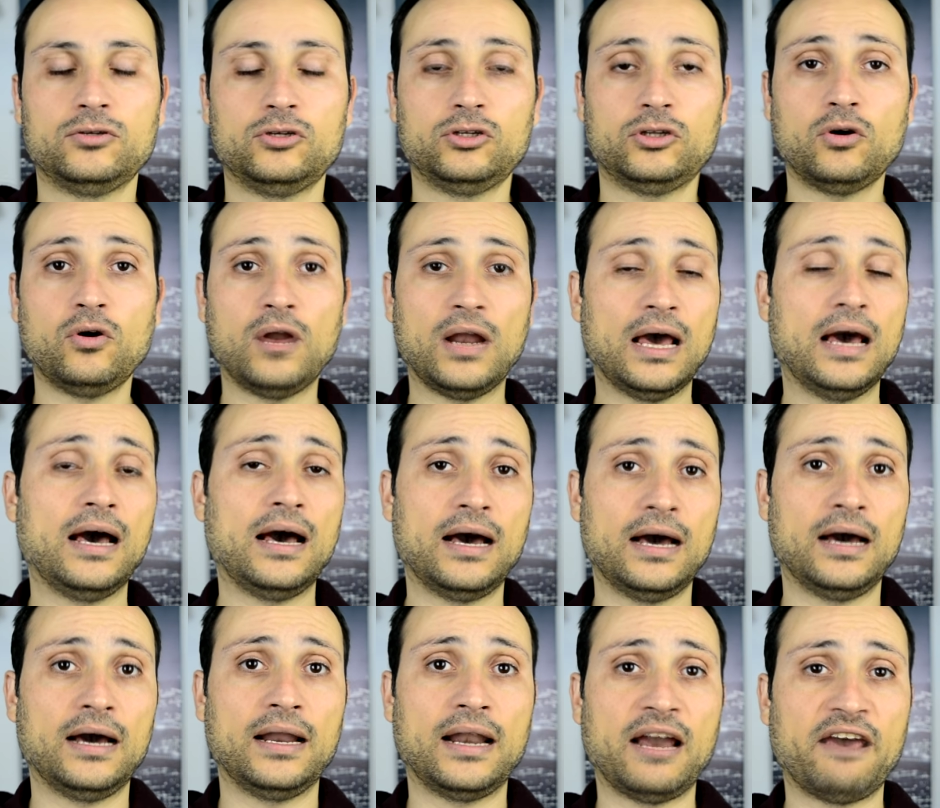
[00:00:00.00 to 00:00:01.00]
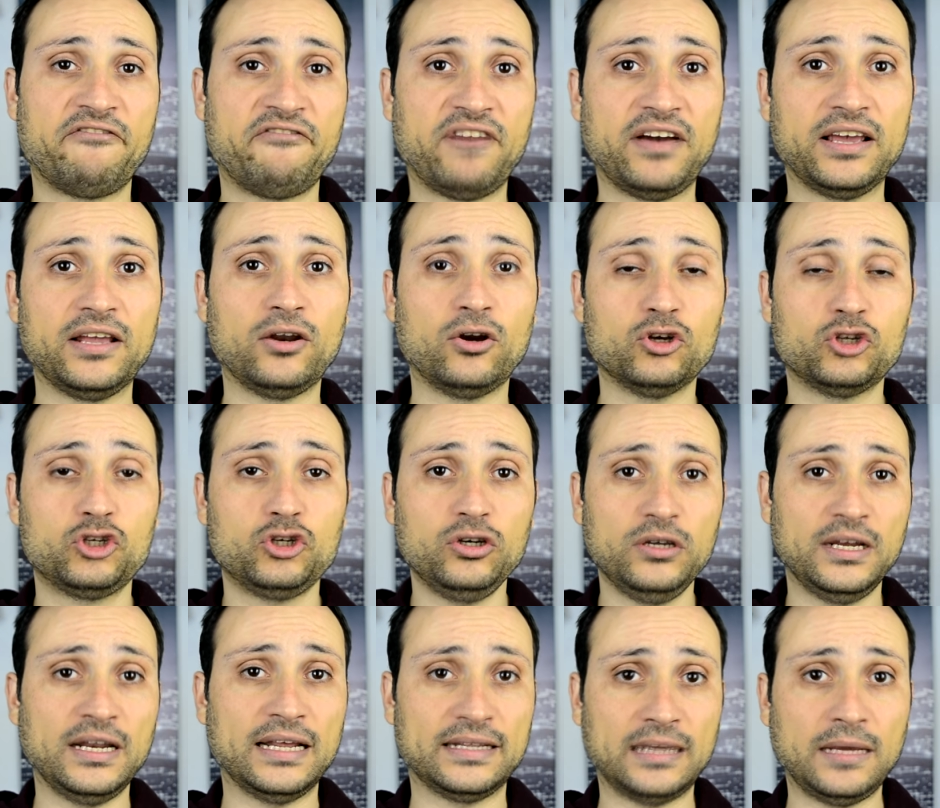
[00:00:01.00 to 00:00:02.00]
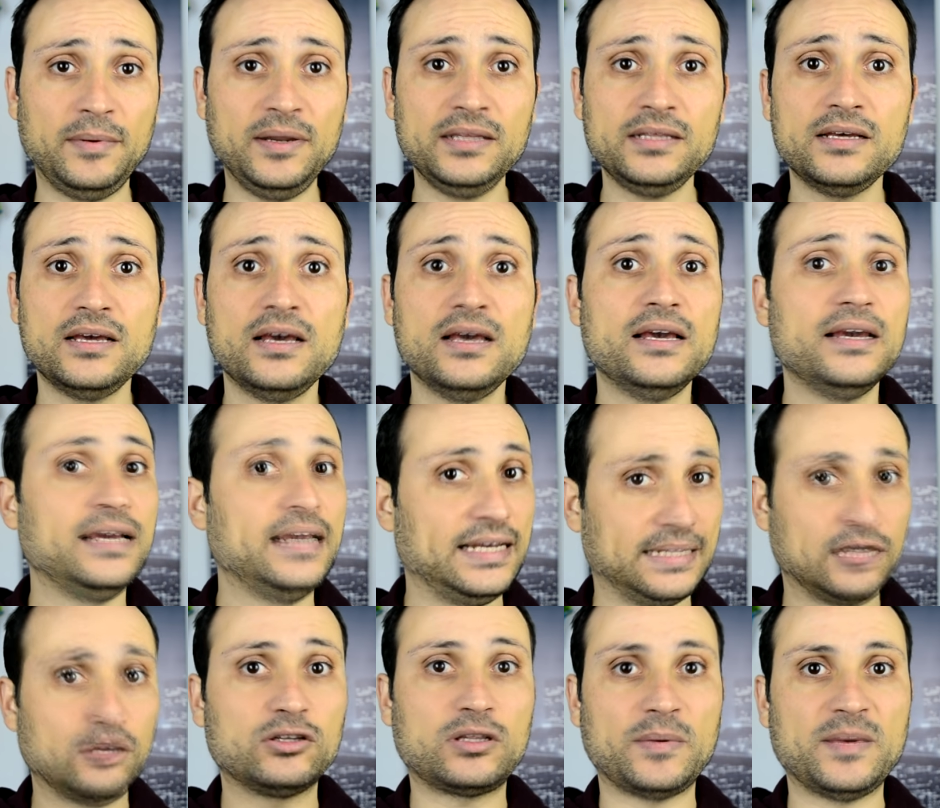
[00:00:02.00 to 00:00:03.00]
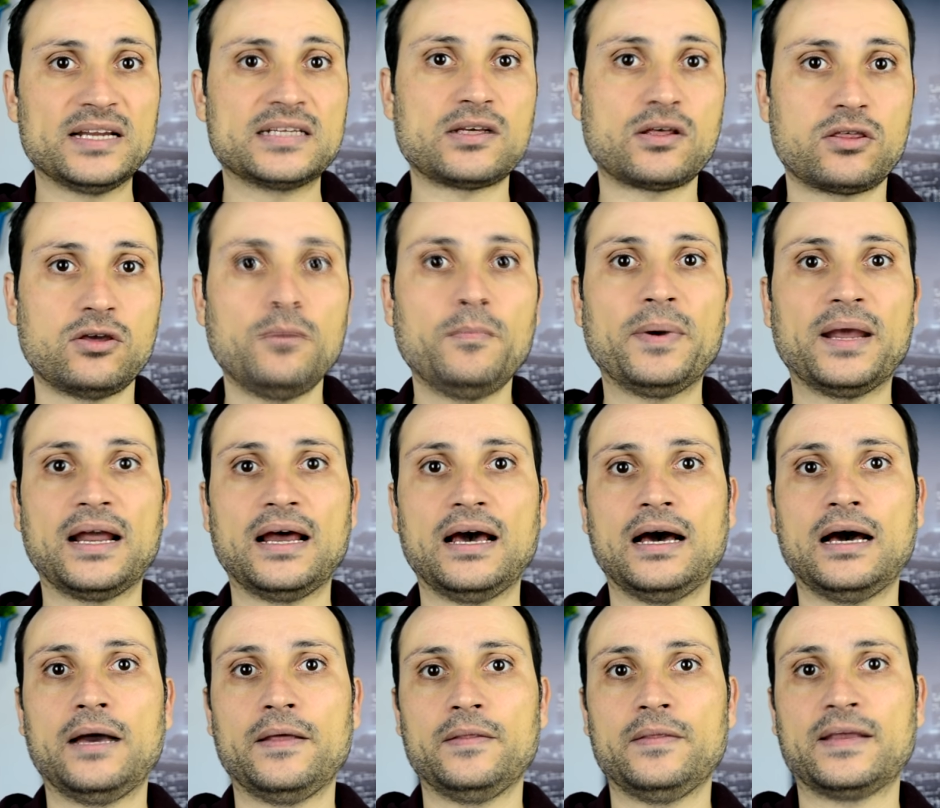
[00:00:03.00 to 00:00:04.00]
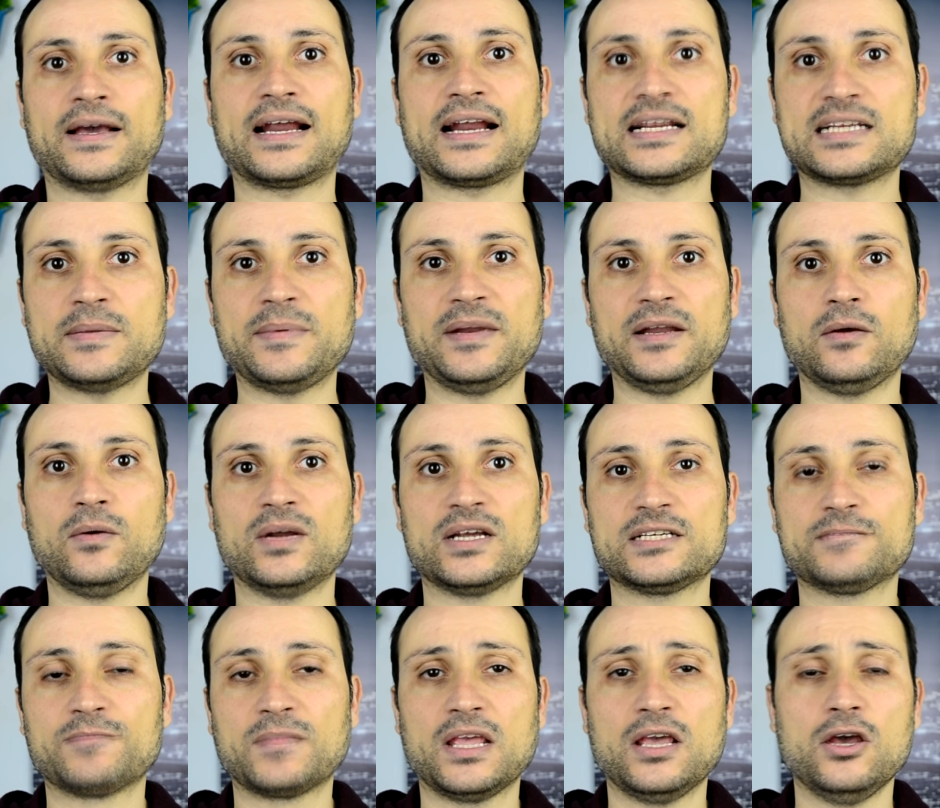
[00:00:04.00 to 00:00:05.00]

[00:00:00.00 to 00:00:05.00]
Yo tengo la, la Fire 8 en la tablet y yo tengo también esa opción para descargarse películas.